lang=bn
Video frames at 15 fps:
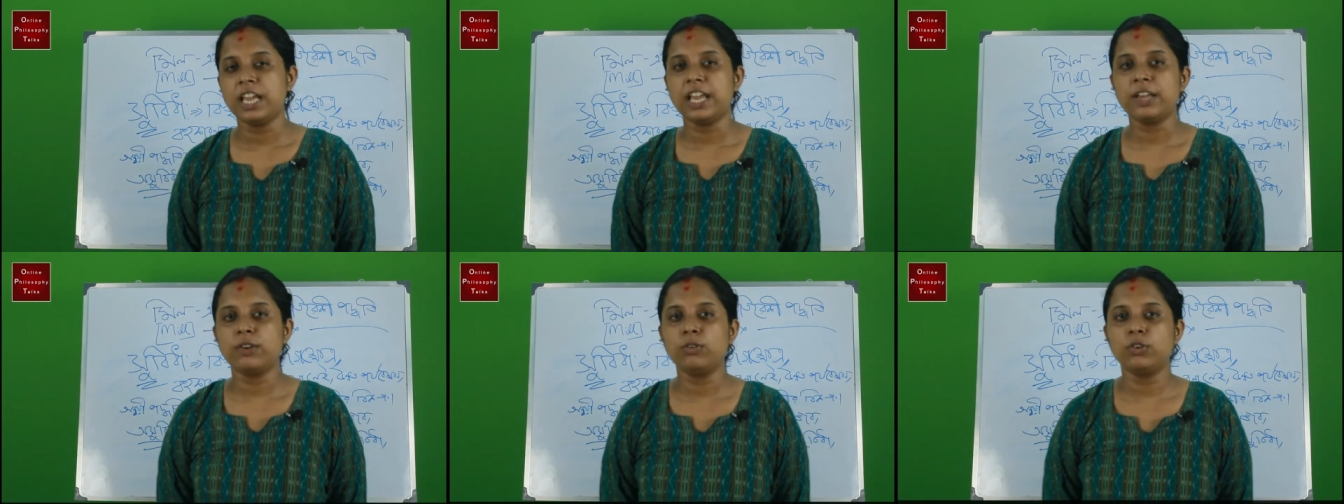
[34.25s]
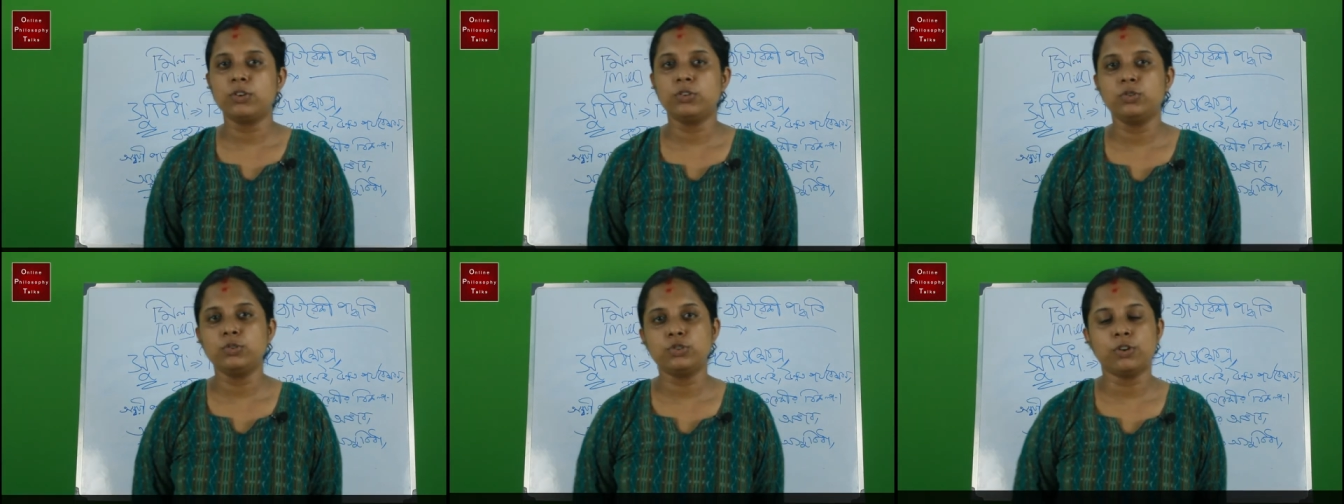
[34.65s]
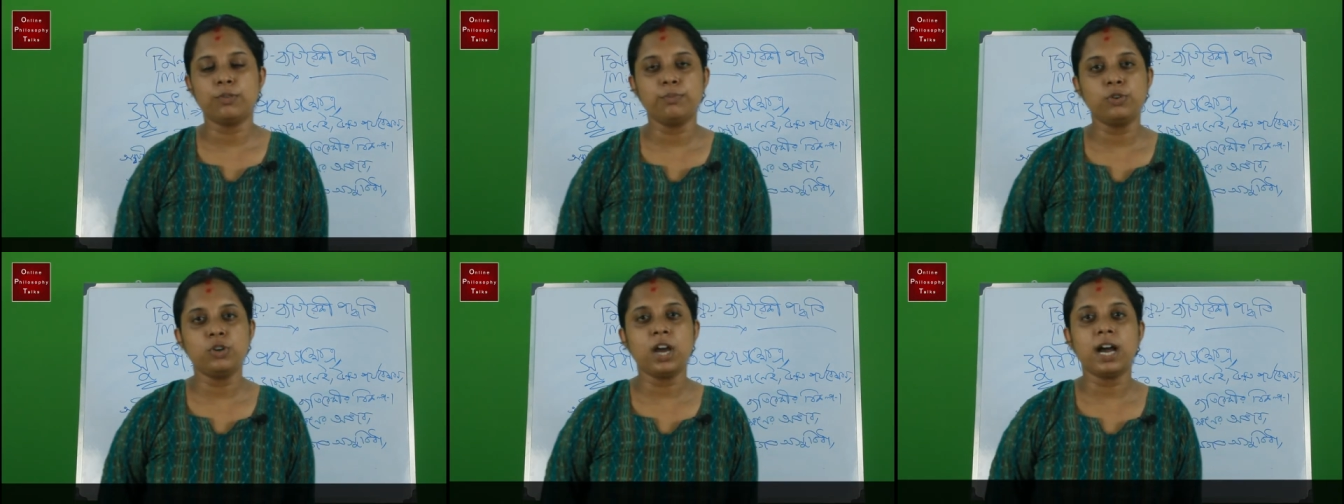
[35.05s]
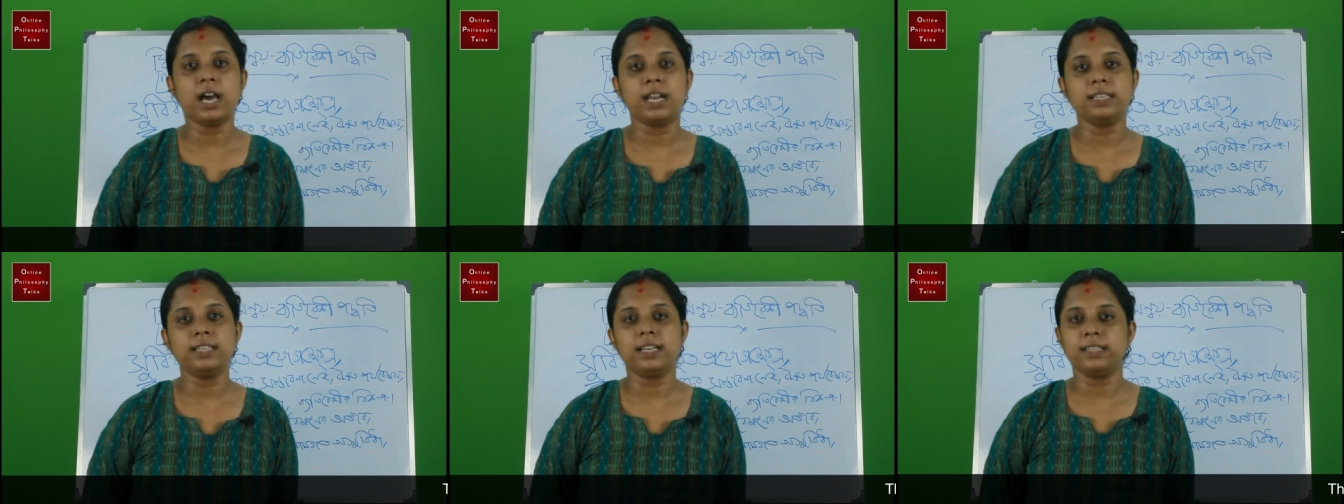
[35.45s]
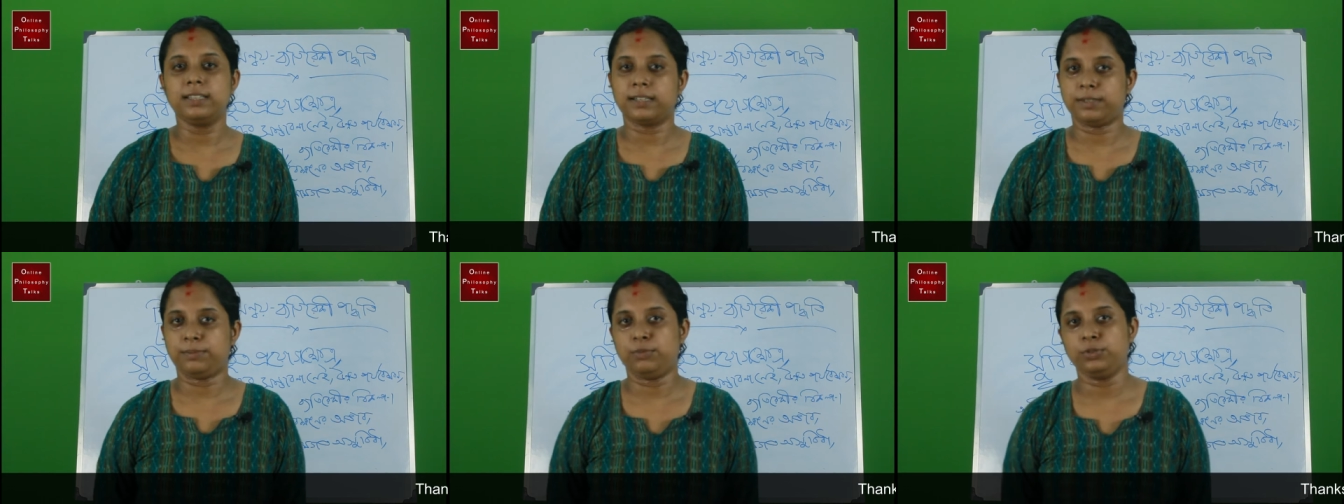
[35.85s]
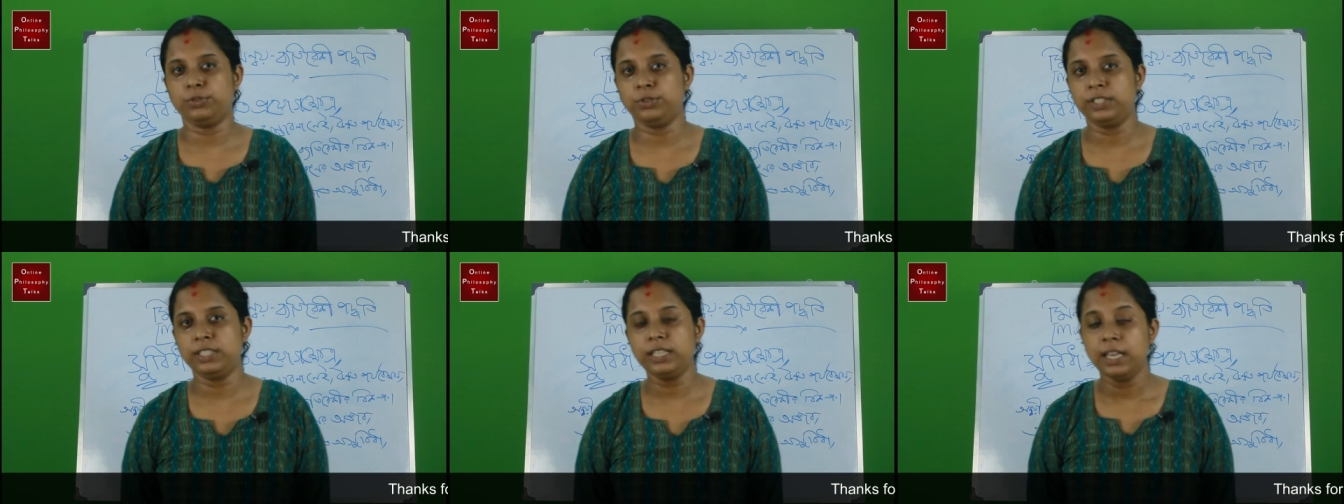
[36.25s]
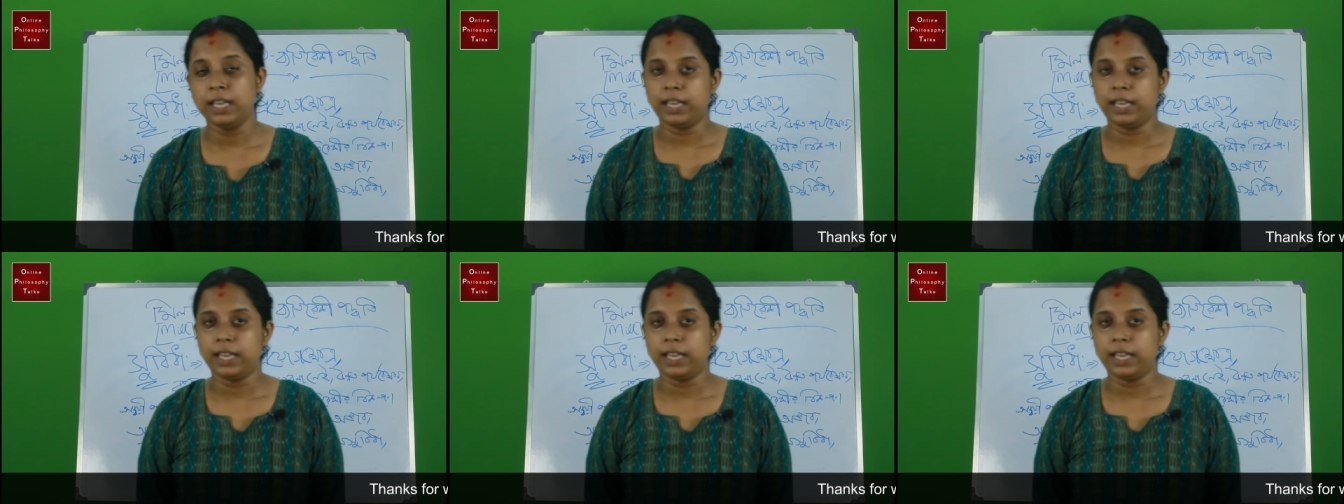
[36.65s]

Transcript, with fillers: এগুলো কিন্তু সম্পূর্ণ আলাদা আলাদা একটা পদ্ধতি